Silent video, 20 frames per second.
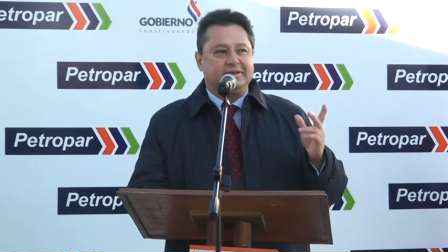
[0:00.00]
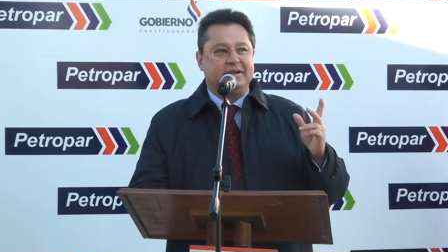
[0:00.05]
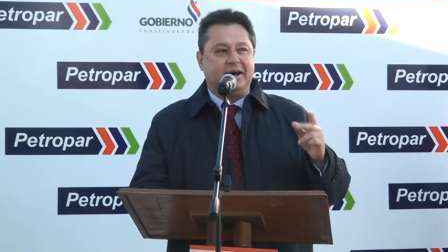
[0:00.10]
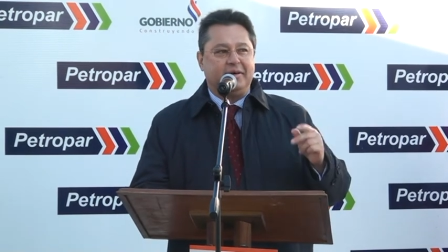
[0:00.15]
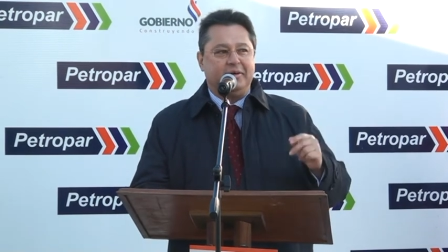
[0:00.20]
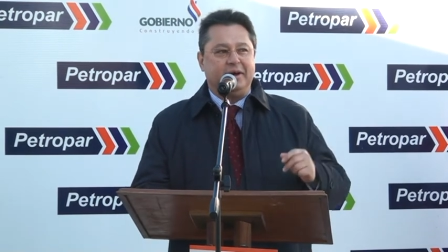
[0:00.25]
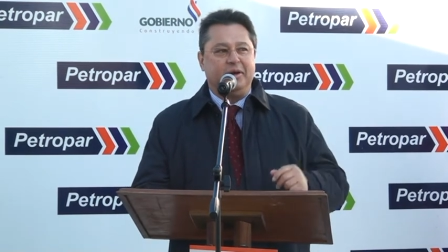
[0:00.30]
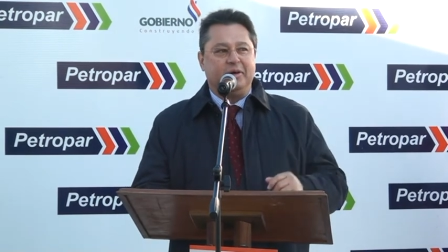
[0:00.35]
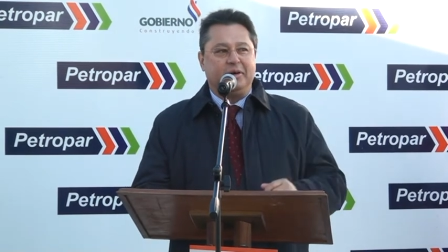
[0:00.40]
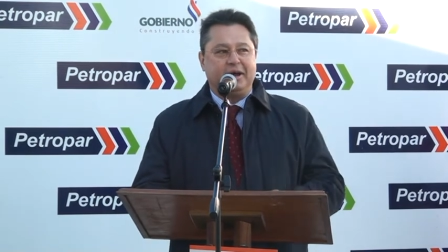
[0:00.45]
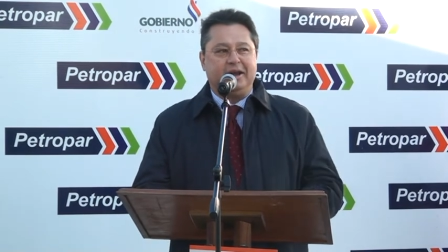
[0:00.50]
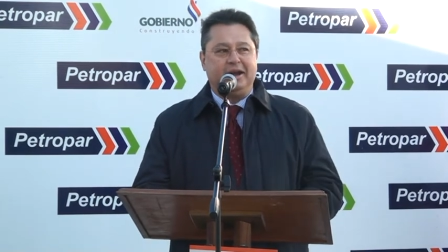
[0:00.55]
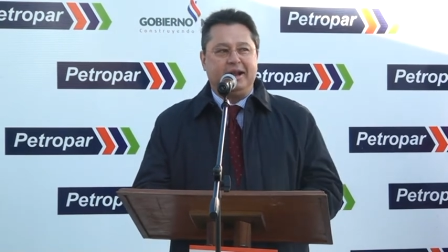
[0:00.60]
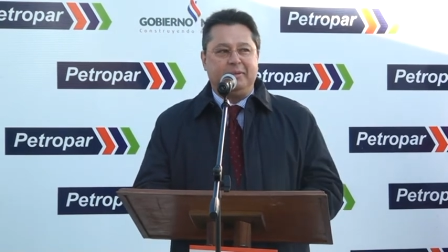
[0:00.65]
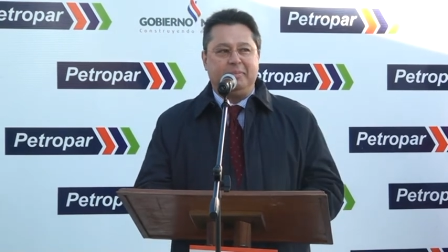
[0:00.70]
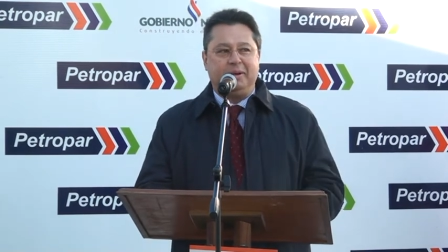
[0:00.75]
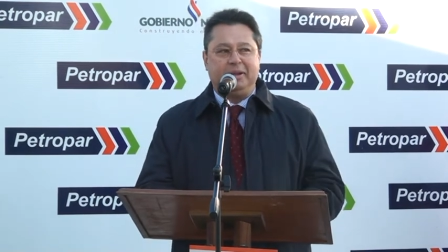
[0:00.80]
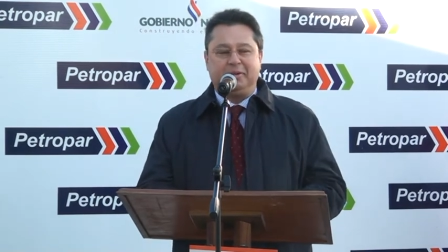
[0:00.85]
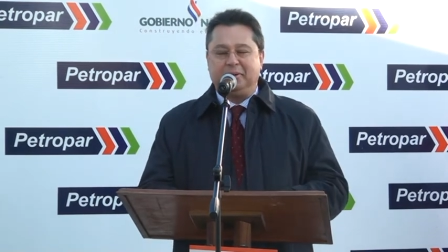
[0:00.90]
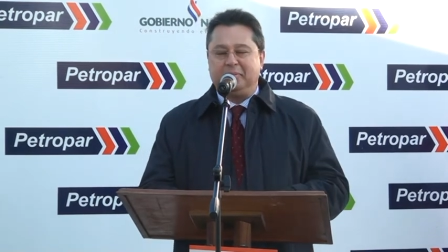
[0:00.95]
saben lo que
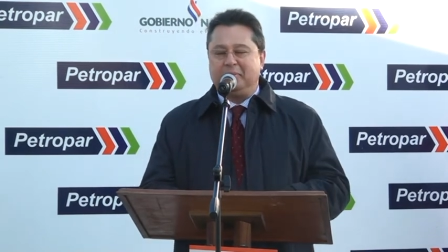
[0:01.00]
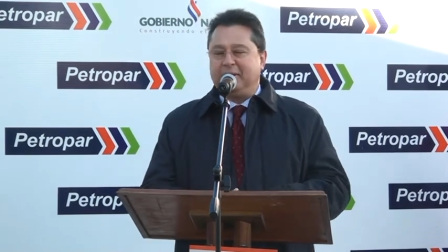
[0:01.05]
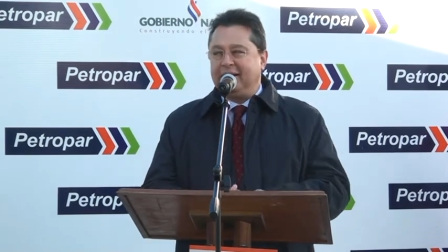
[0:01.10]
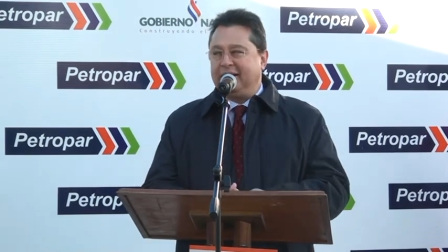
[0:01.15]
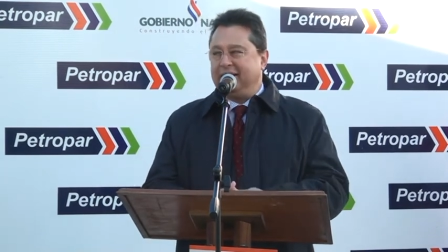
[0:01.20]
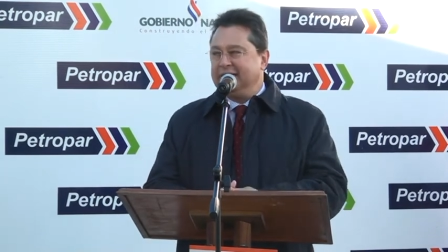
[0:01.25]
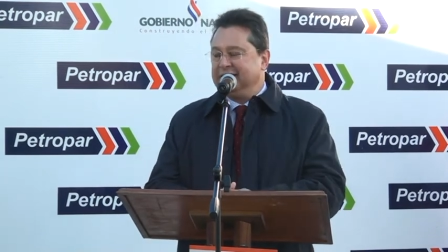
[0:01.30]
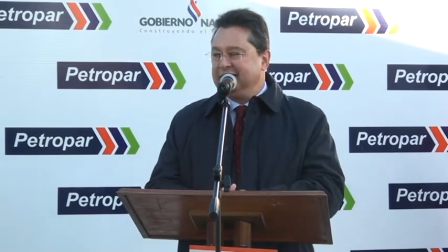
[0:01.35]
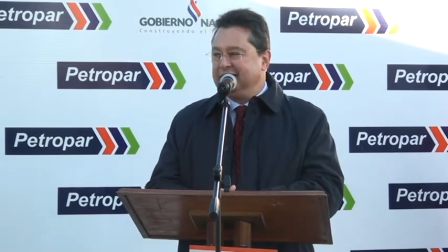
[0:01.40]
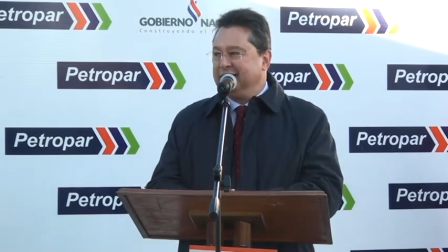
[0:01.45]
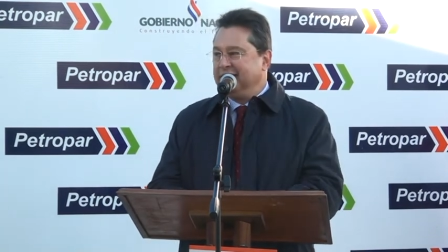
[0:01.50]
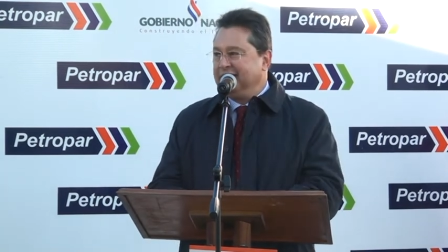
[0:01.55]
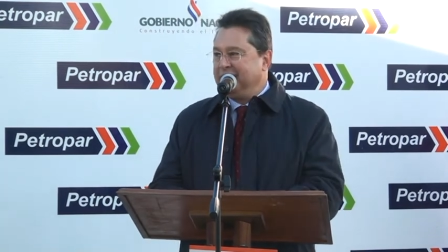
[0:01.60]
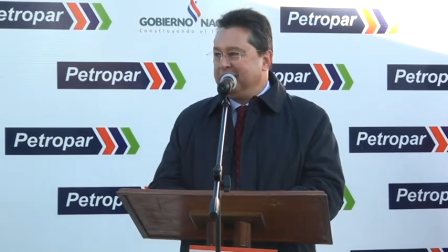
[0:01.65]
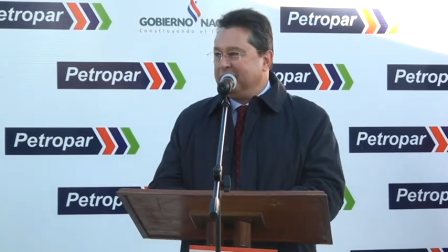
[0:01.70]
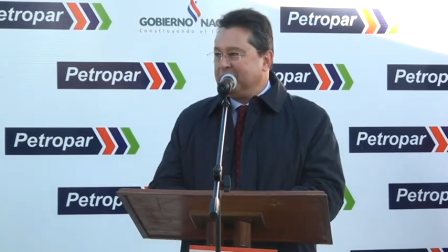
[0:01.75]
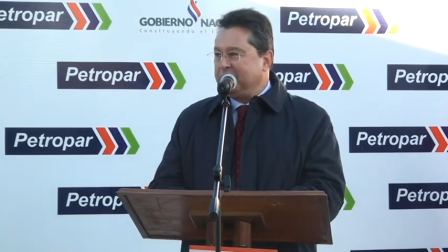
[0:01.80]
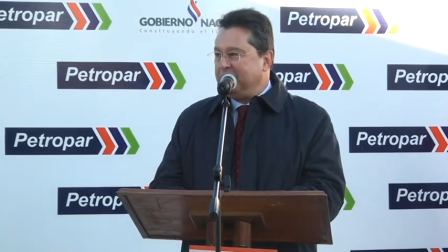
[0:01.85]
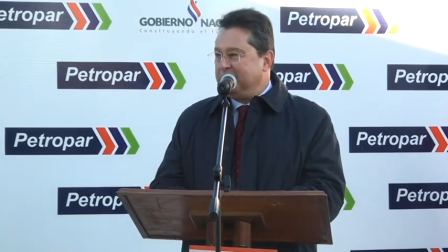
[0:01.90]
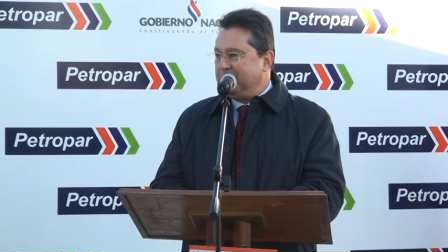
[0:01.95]
era Petropar
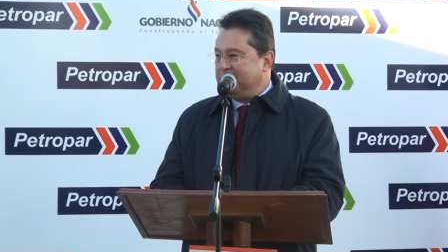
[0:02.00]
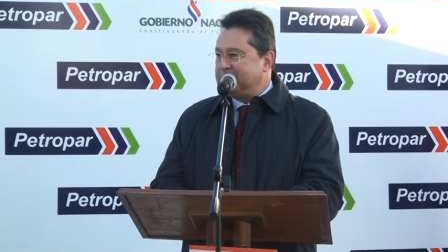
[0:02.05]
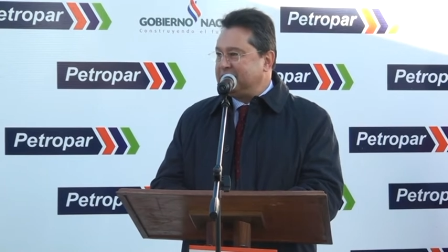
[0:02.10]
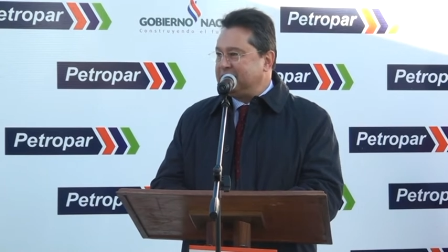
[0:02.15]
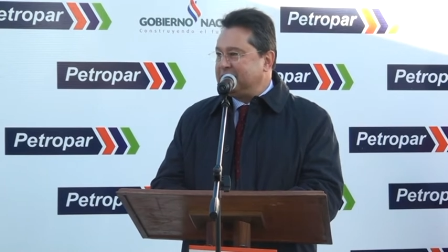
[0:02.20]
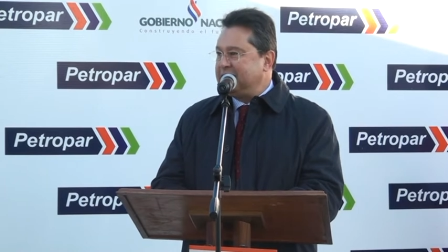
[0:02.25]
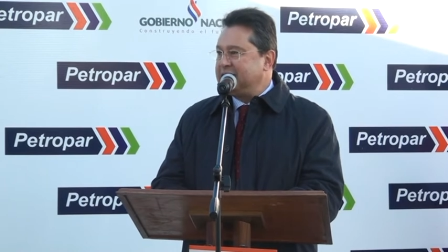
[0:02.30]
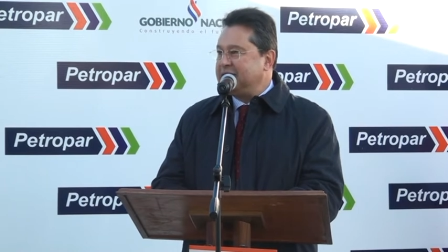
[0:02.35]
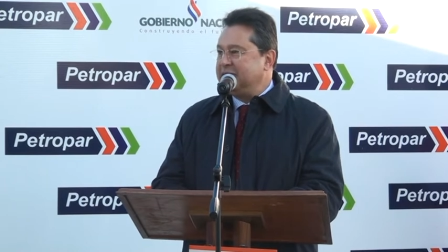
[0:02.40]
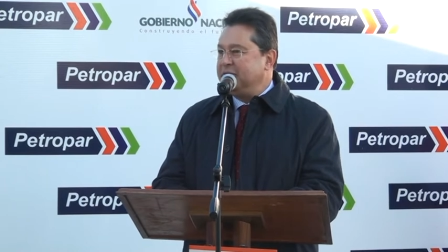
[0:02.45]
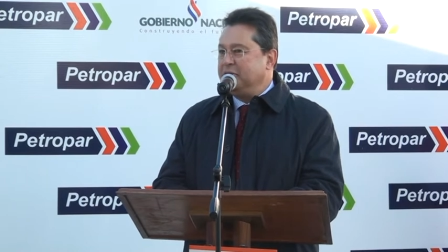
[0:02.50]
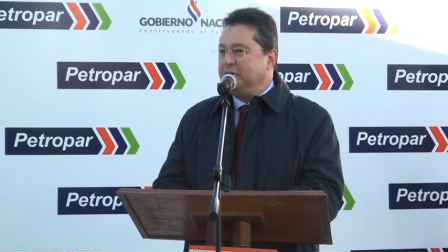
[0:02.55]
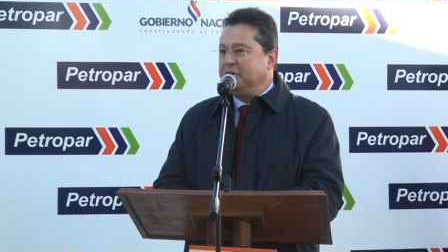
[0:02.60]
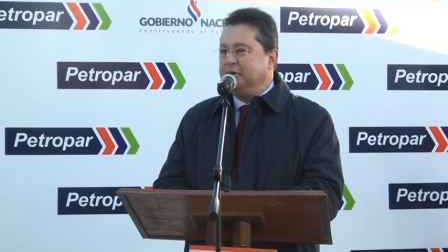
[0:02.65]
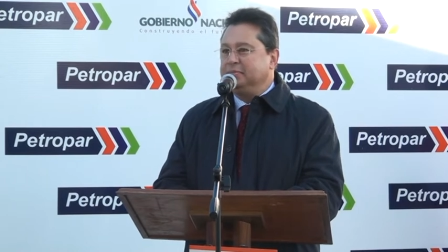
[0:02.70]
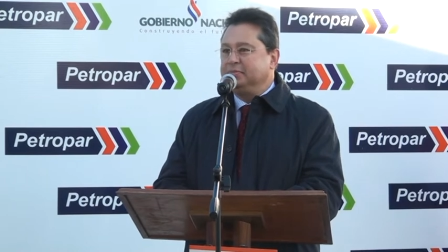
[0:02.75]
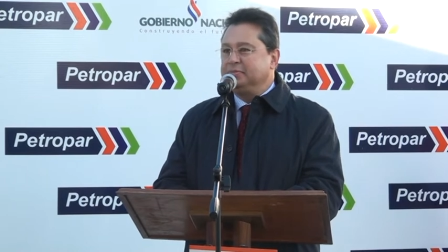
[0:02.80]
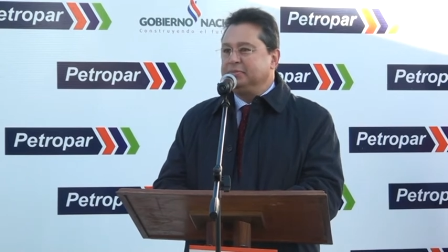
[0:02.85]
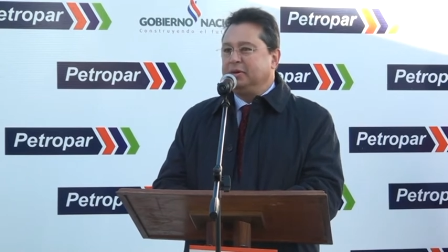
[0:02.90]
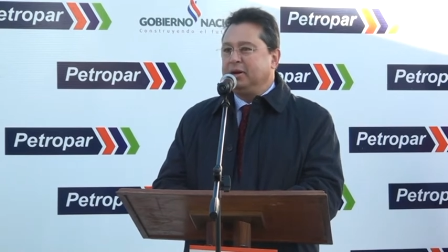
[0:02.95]
cuando se recibió,